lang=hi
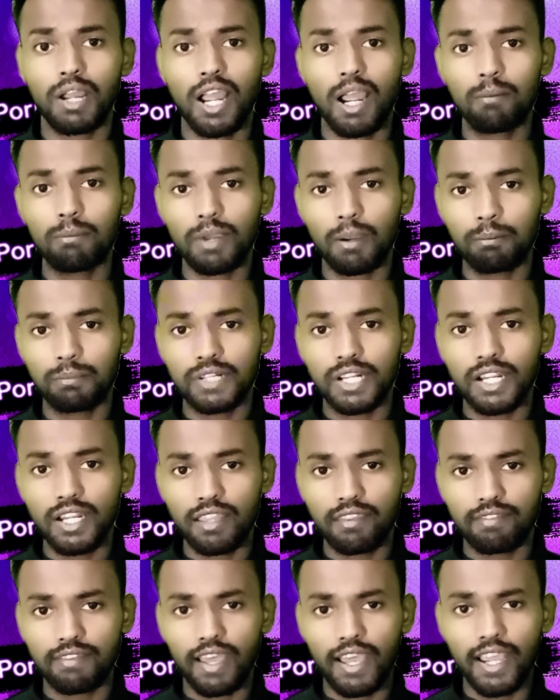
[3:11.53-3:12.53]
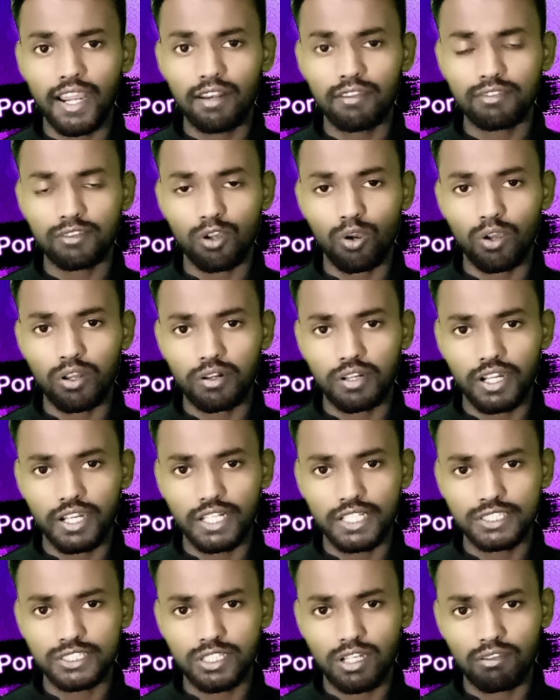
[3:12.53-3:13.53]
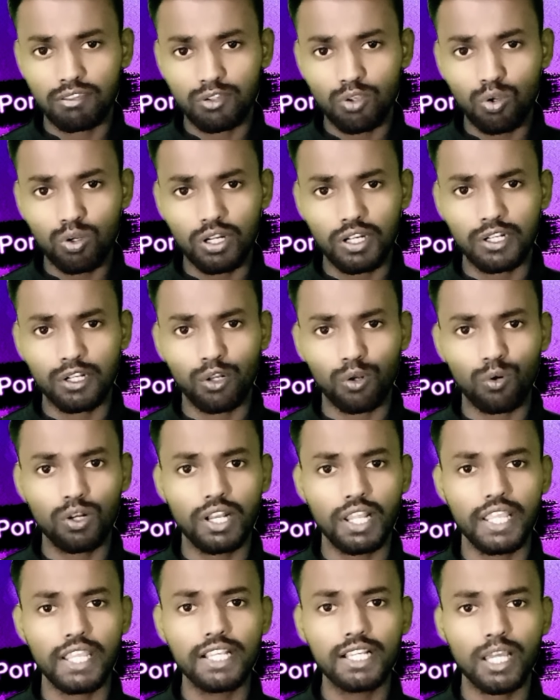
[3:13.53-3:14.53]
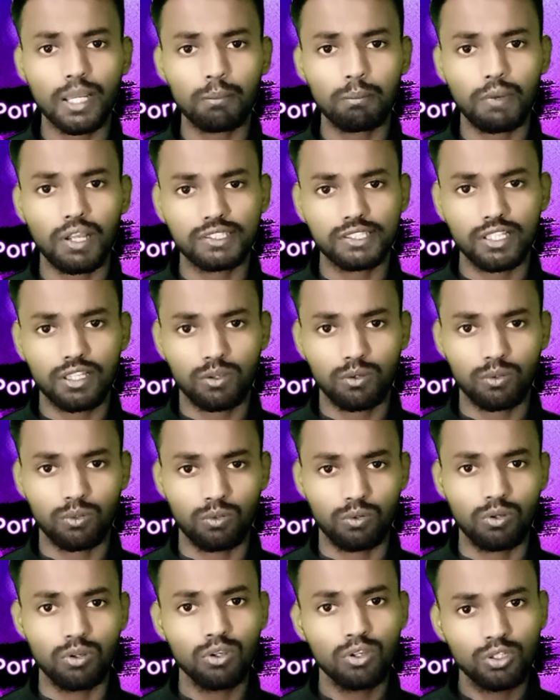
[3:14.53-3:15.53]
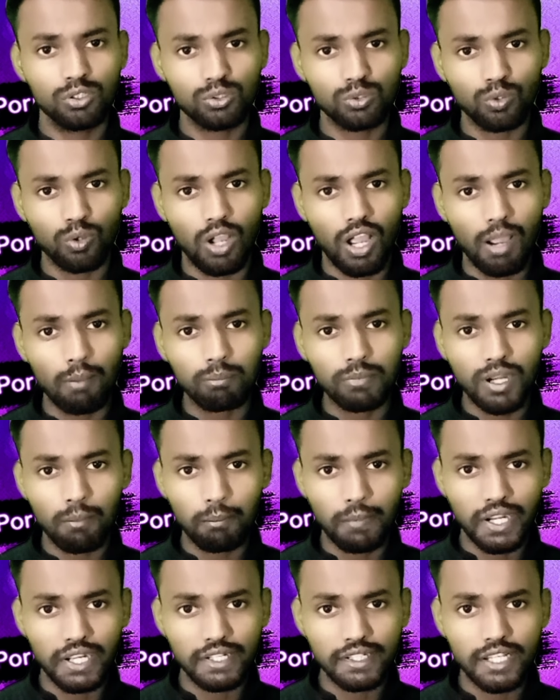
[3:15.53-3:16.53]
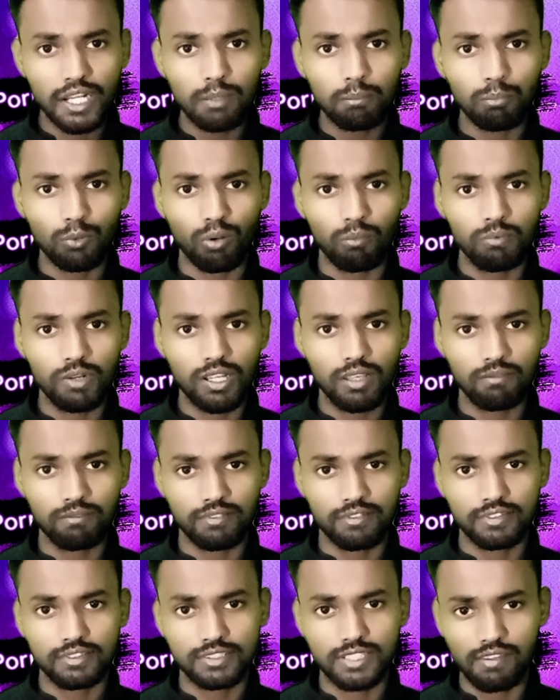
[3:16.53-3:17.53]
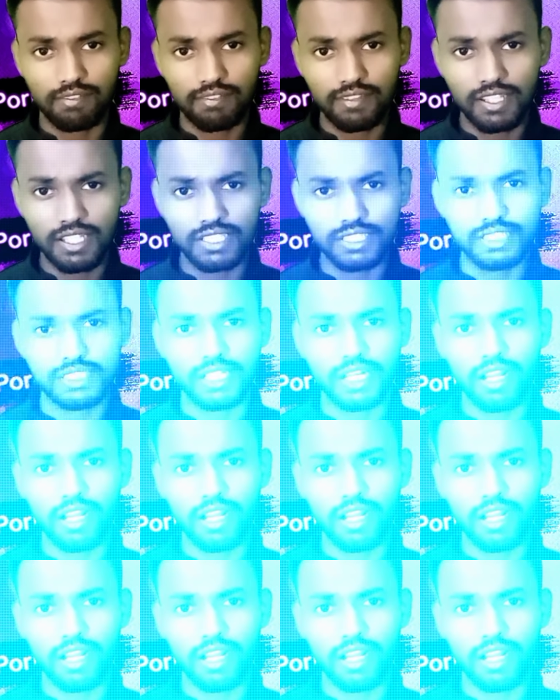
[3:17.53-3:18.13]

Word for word: जब आप अपने डिज़ायर्स और एडिक्शंस को कंट्रोल नहीं कर पाते हो तो आपका मेंटल प्रॉब्लम्स जैसे